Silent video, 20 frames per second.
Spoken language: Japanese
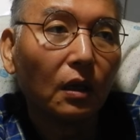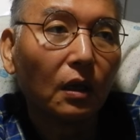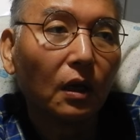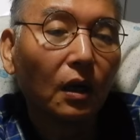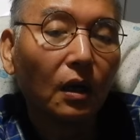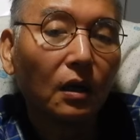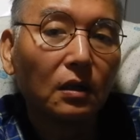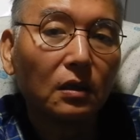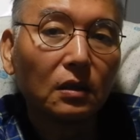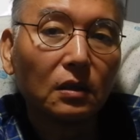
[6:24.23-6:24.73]

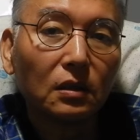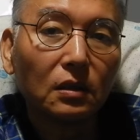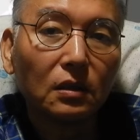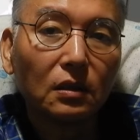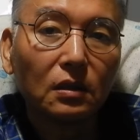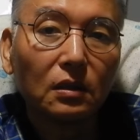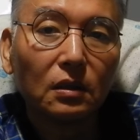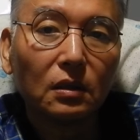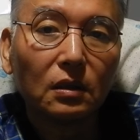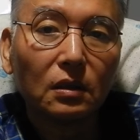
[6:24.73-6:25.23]
管理
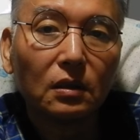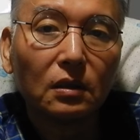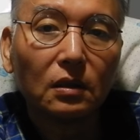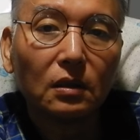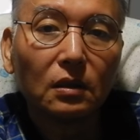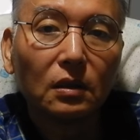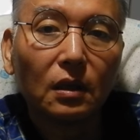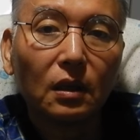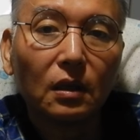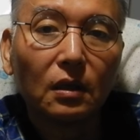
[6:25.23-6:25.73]

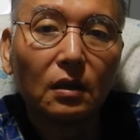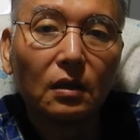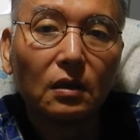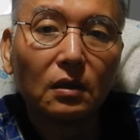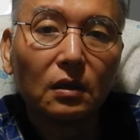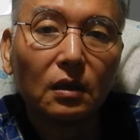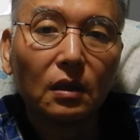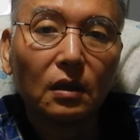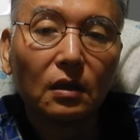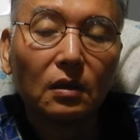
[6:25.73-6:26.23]
でき
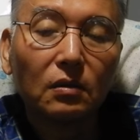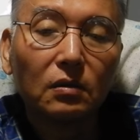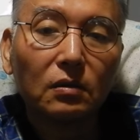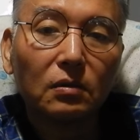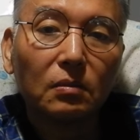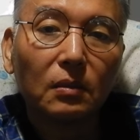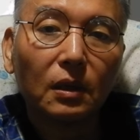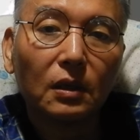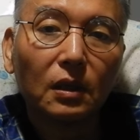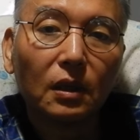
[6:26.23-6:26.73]
できる、
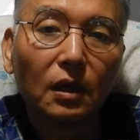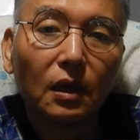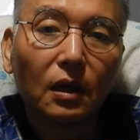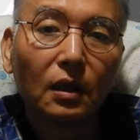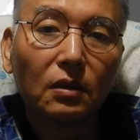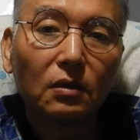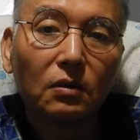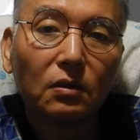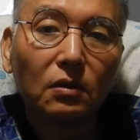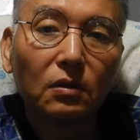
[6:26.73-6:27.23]
ま
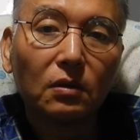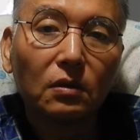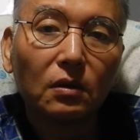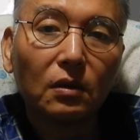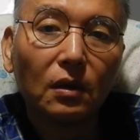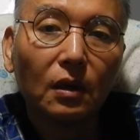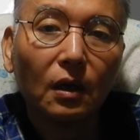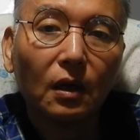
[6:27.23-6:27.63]
た、あの、